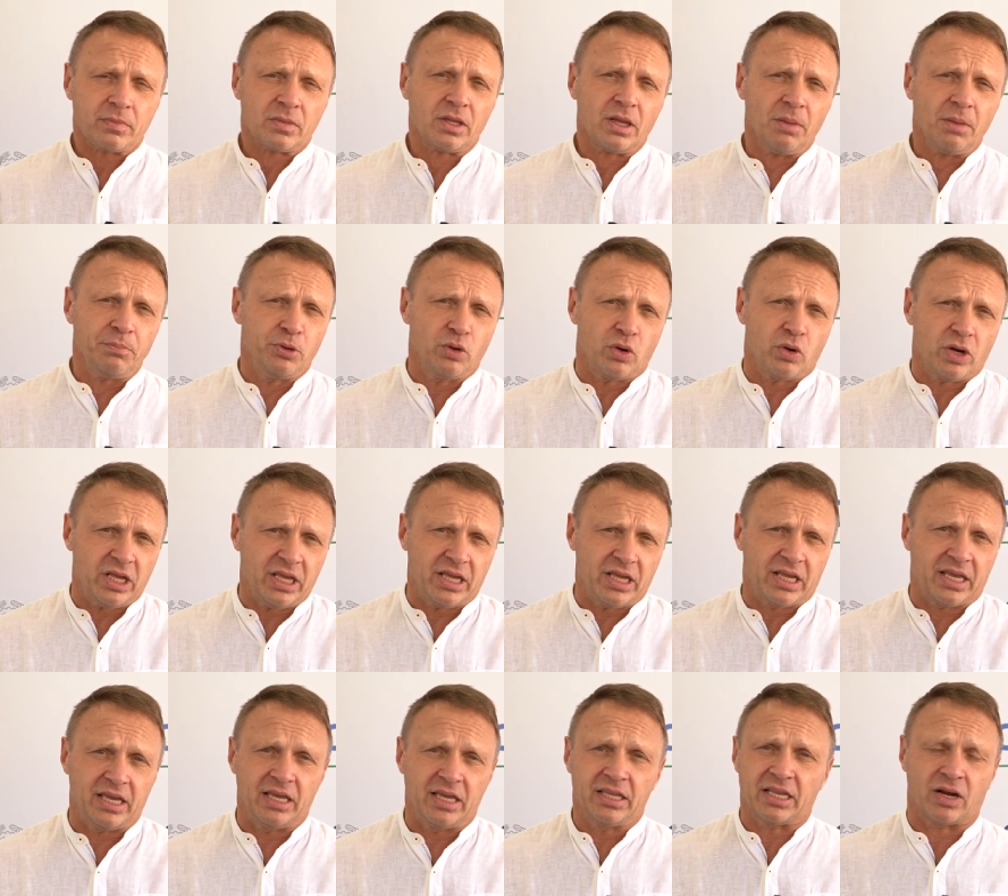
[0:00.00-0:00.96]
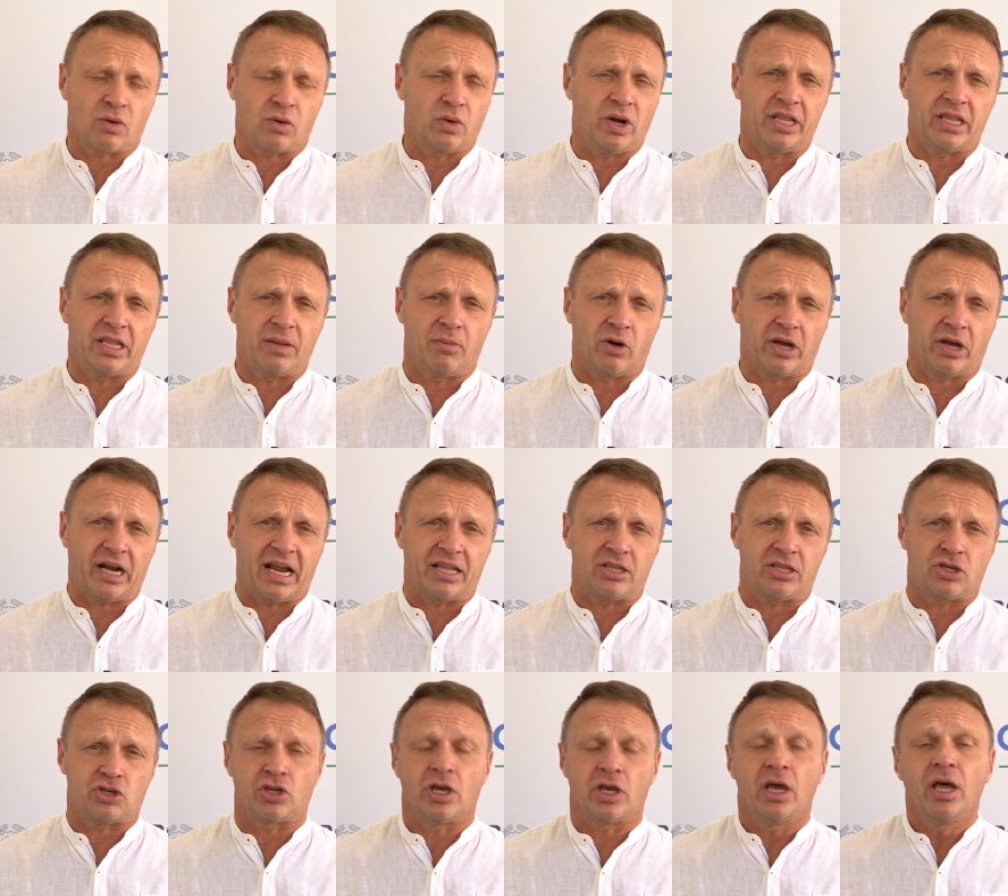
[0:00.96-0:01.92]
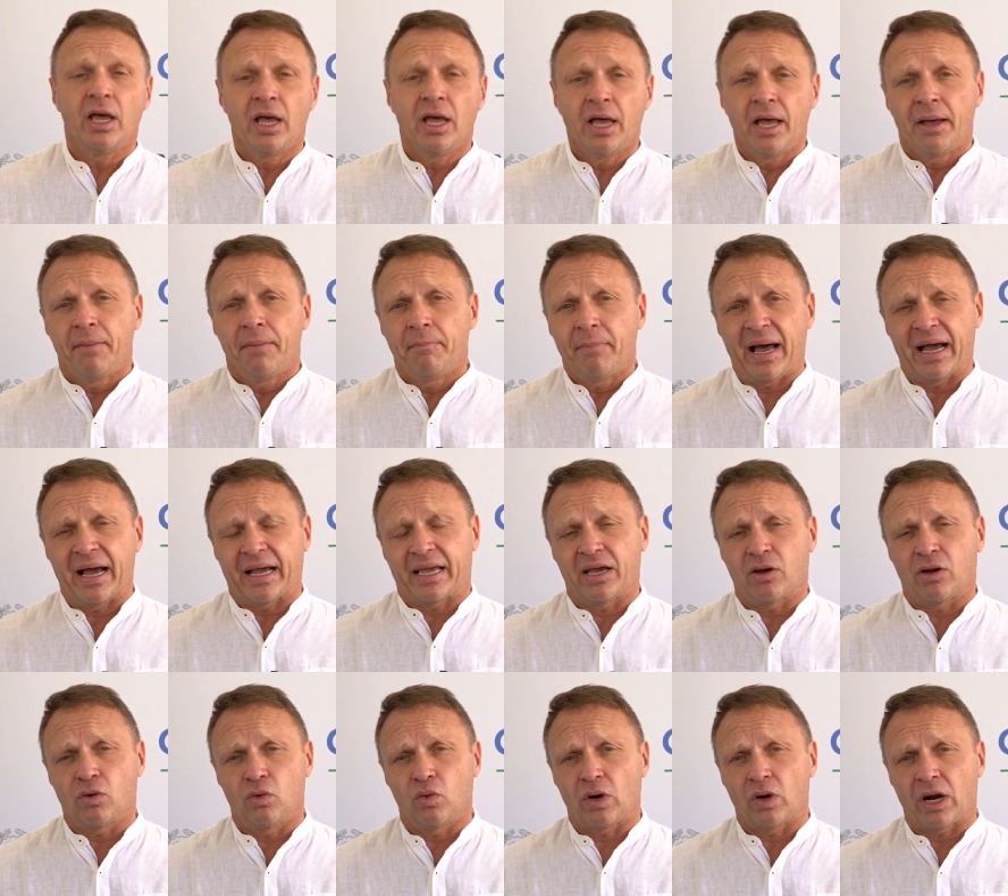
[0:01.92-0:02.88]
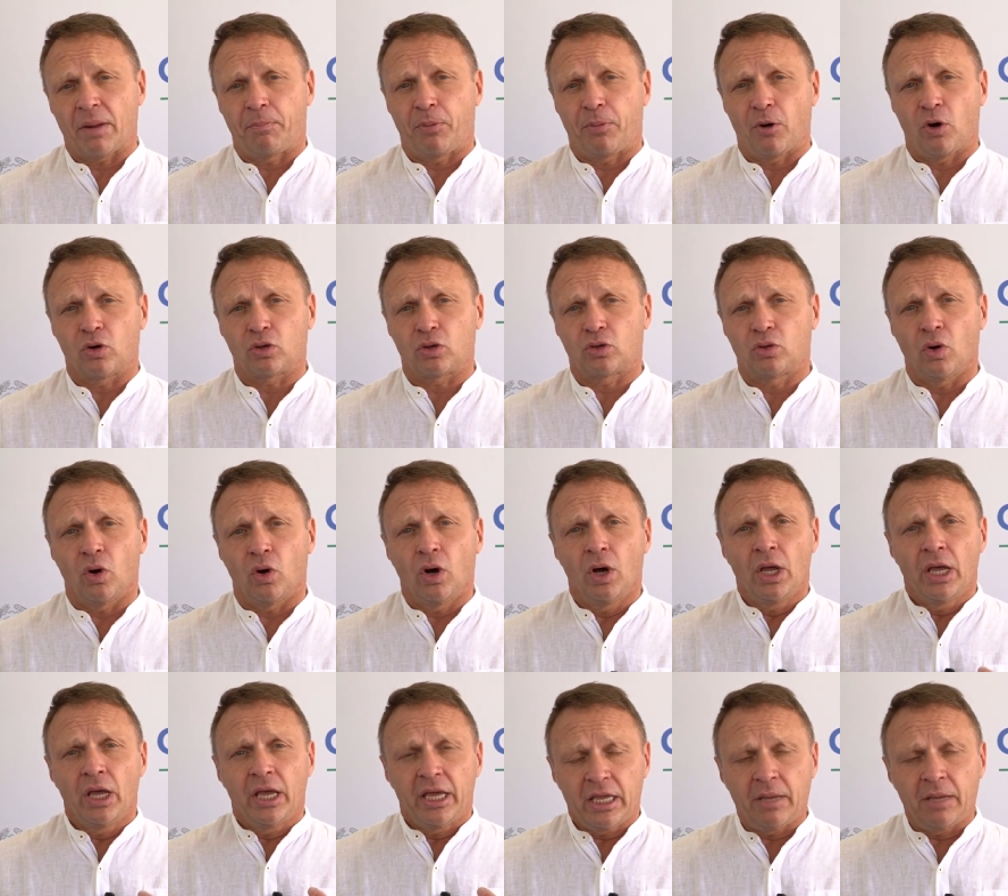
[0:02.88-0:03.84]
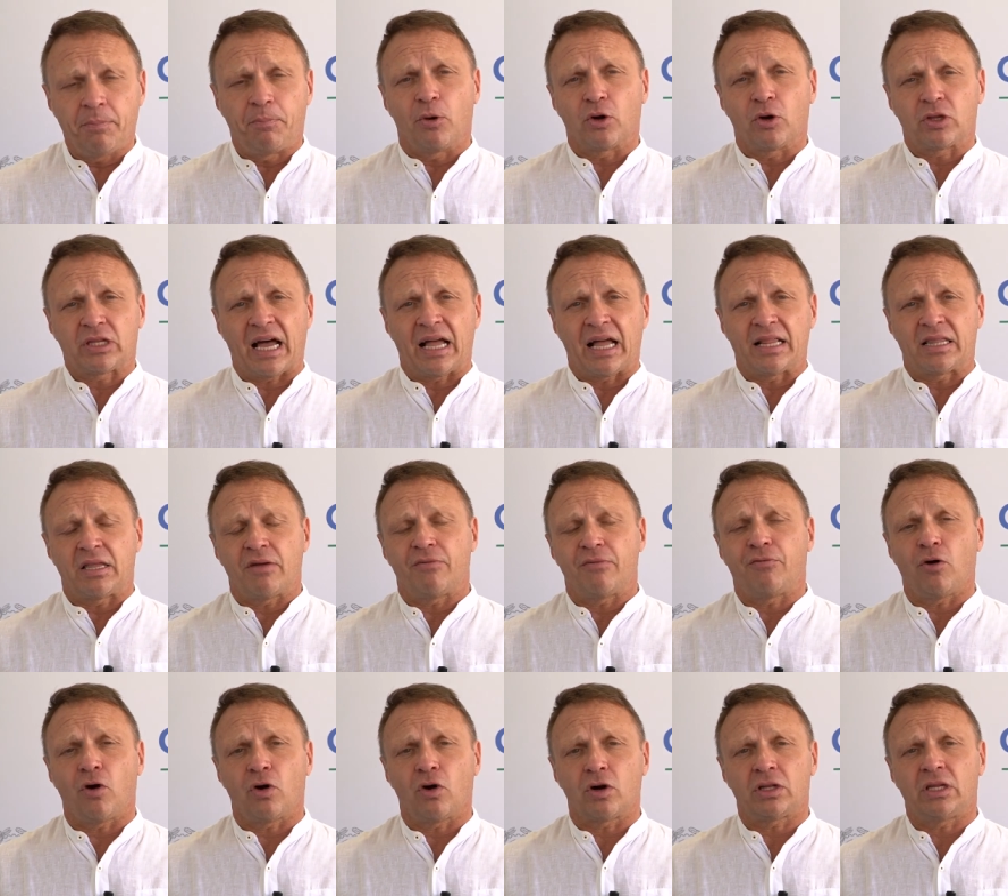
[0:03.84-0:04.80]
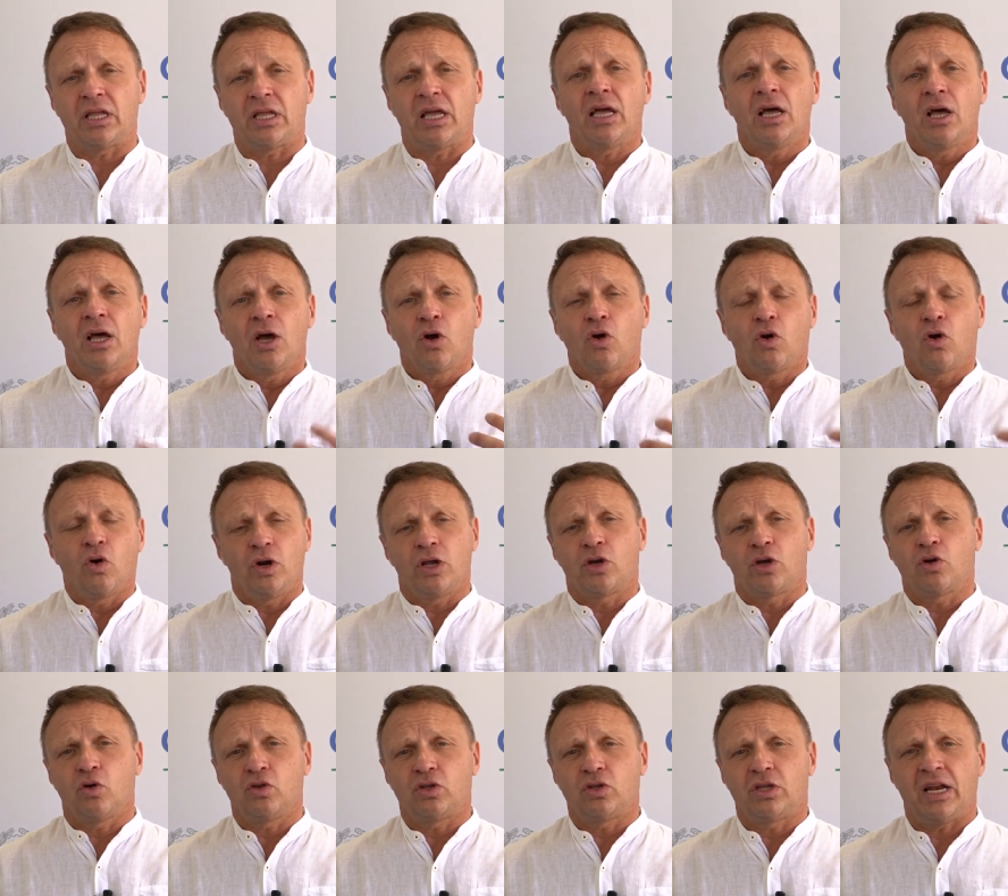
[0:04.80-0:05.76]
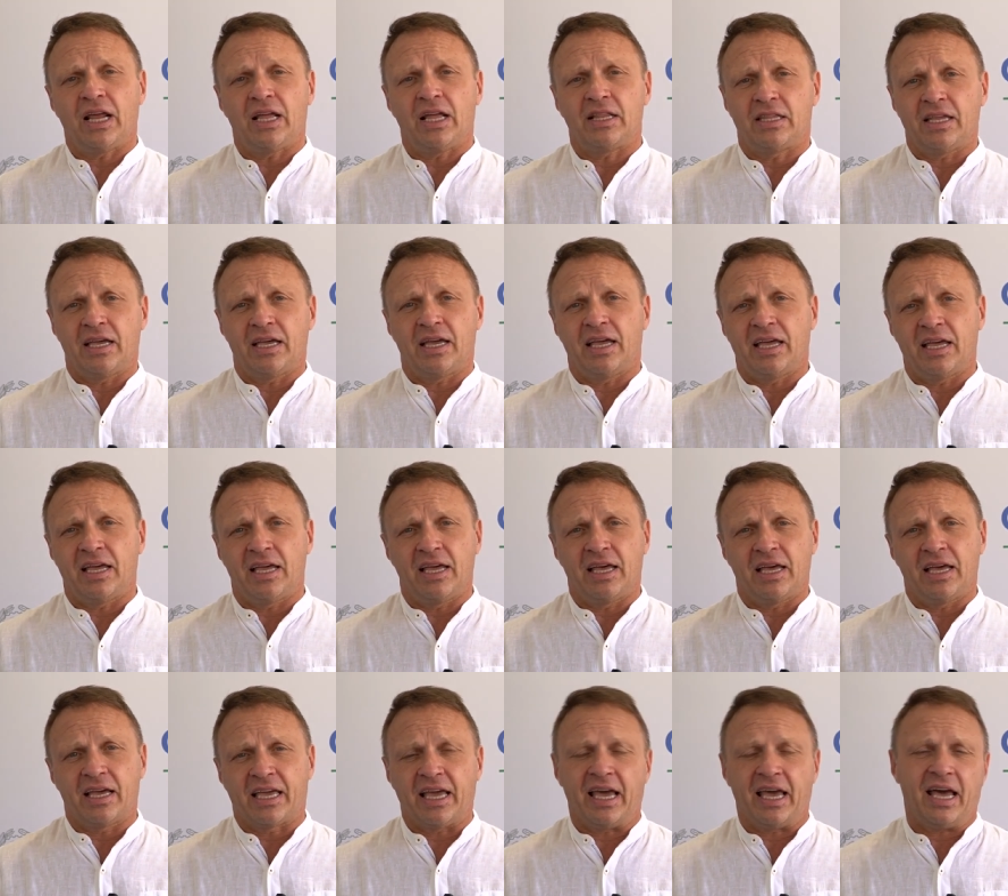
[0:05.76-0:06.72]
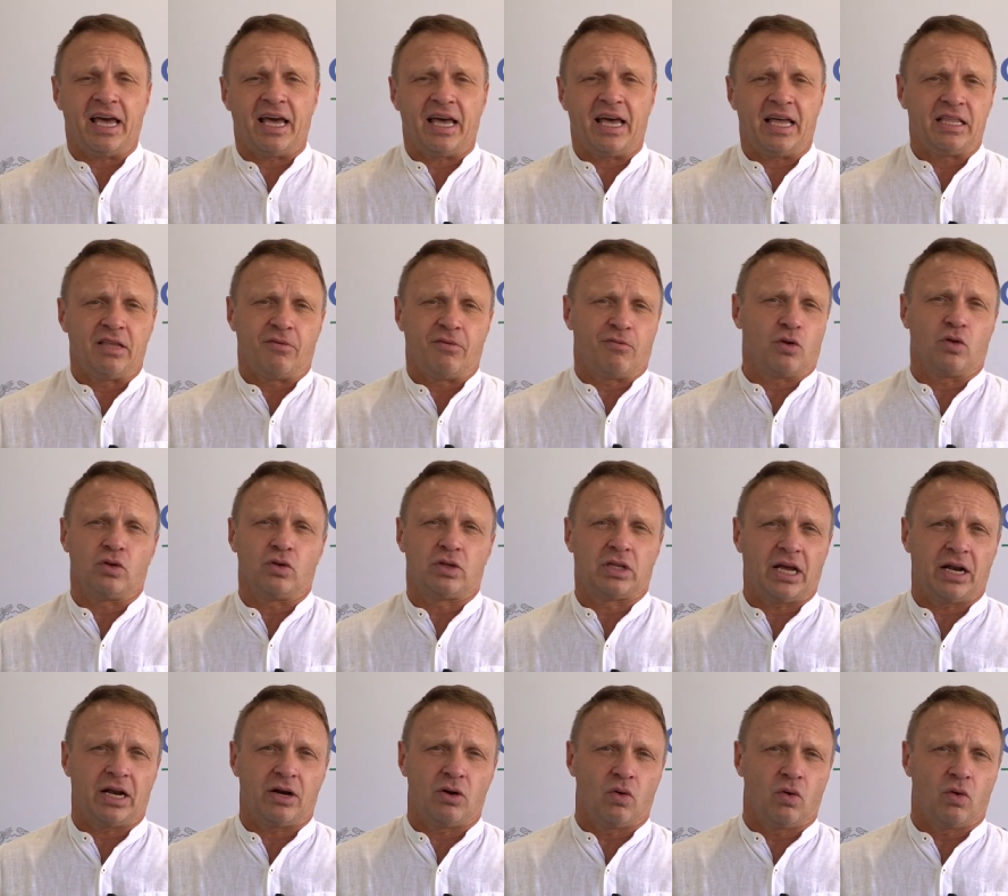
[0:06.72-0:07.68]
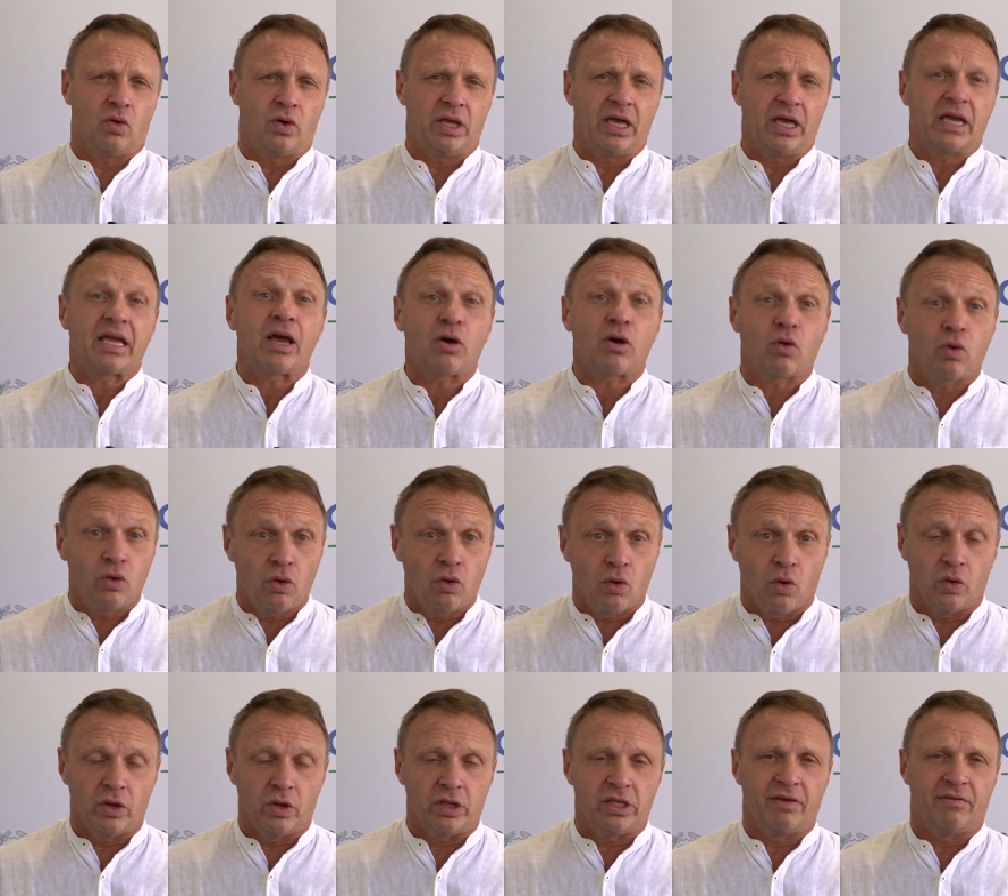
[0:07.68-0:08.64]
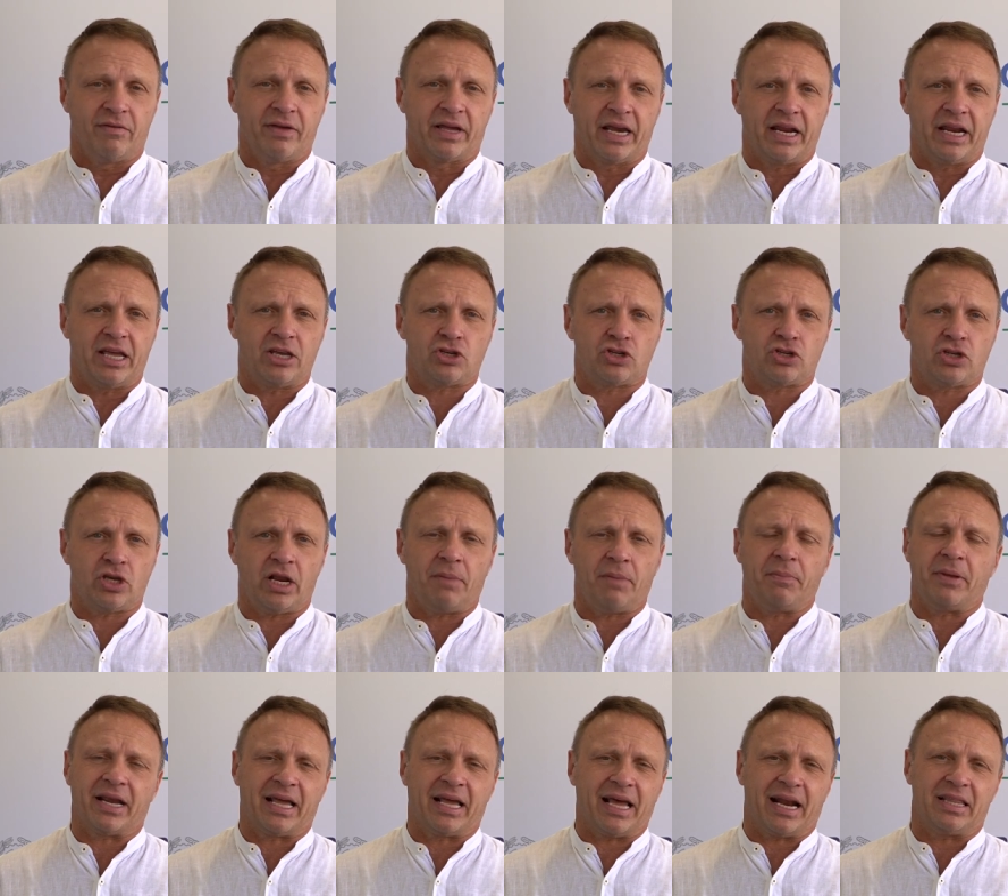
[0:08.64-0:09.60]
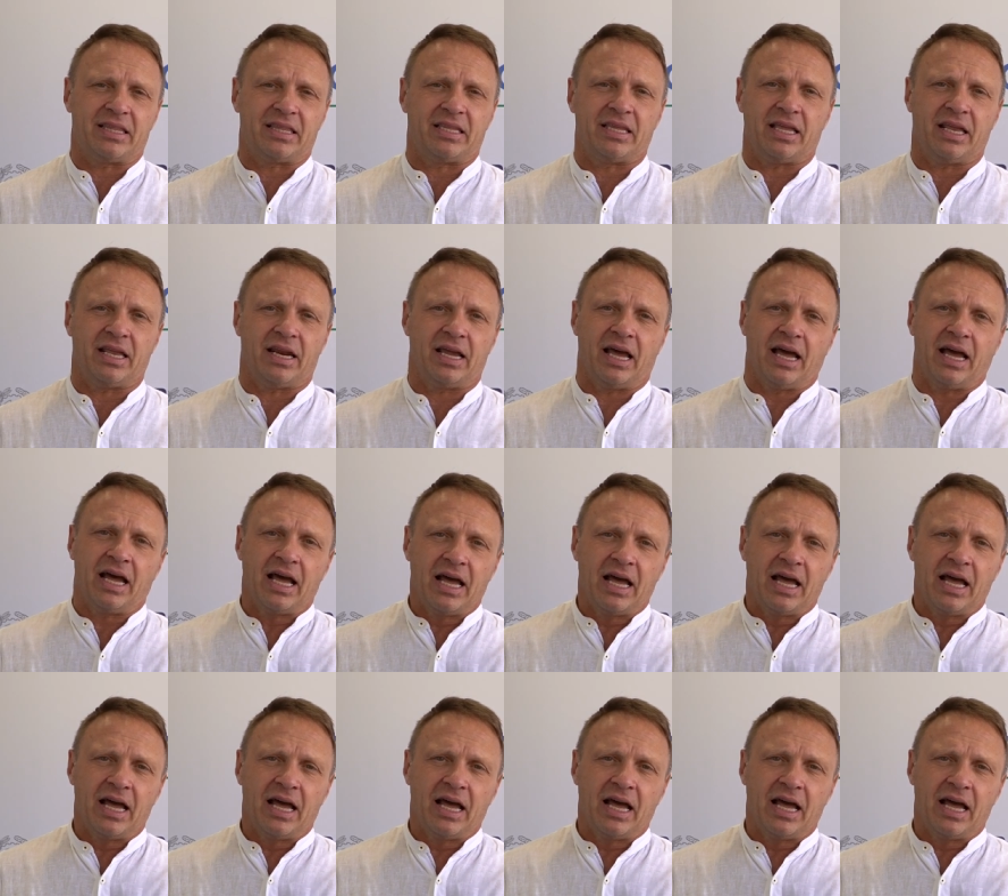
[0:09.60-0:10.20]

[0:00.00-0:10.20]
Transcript: più ricchi, tra quelli democratici, ma anche con un rapporto importante, forte con il continente che è di fronte a noi e che con noi deve crescere per garantire